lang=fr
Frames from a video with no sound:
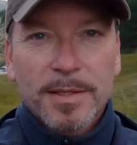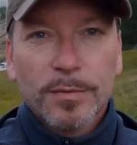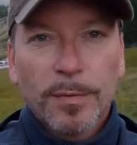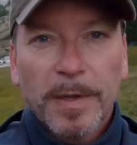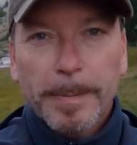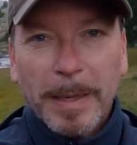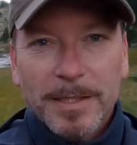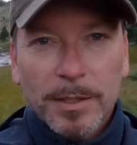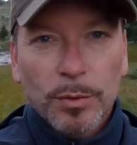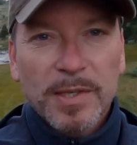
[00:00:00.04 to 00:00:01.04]
Si vous faites
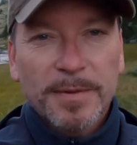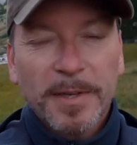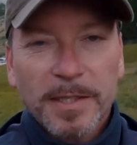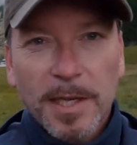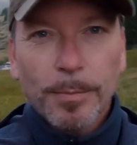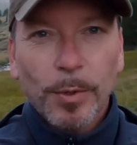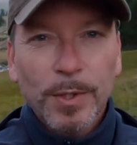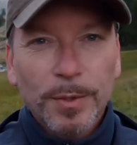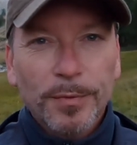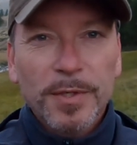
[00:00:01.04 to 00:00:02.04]
partie de ces
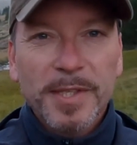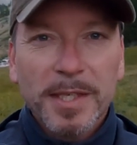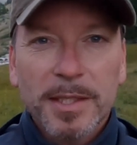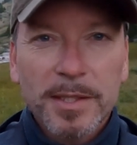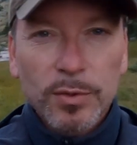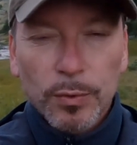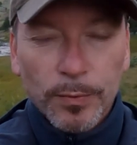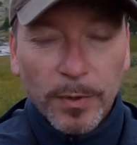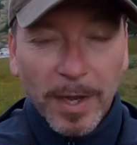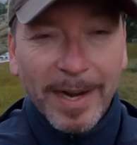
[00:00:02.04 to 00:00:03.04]
21% de Français qui
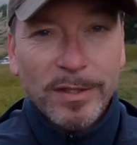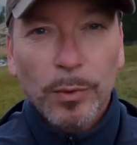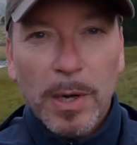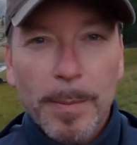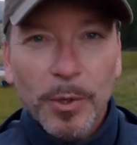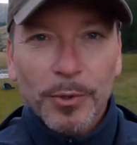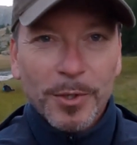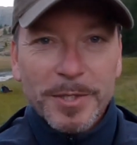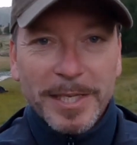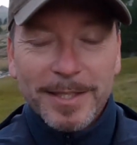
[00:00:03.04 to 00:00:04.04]
souffrent actuellement
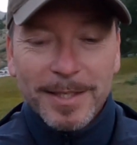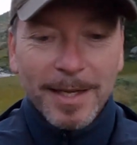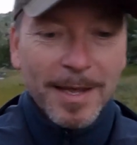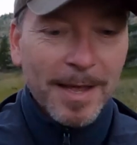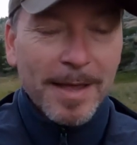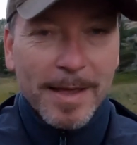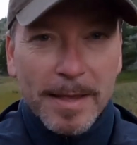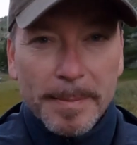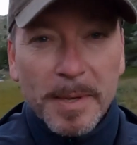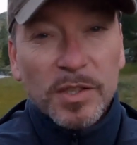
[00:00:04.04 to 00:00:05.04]
d'anxiété,
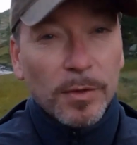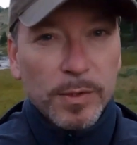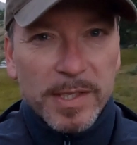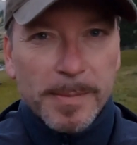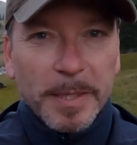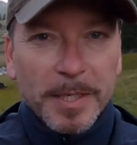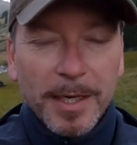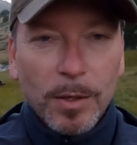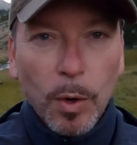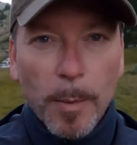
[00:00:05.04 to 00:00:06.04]
eh bien, je vais vous
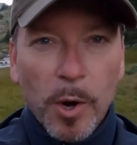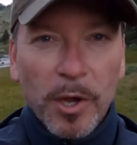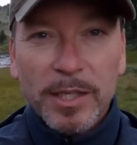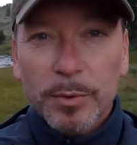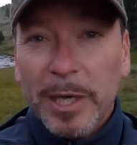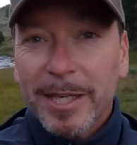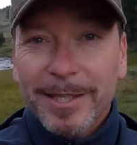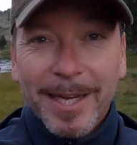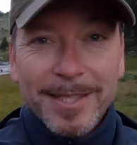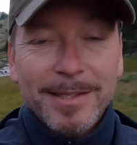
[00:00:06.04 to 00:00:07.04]
expliquer comment réduire
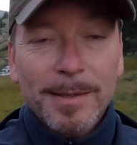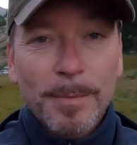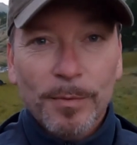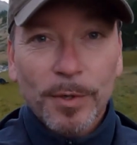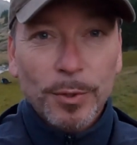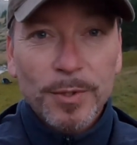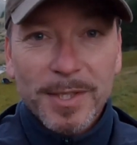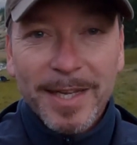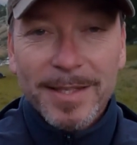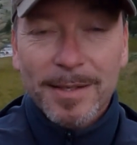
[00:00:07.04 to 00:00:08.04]
drastiquement votre
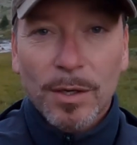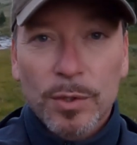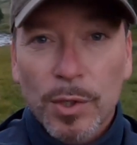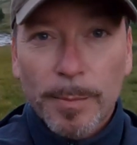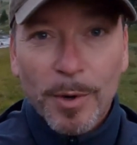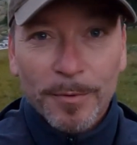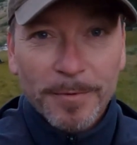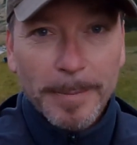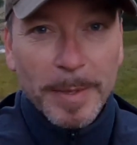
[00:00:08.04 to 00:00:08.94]
stress en seulement 20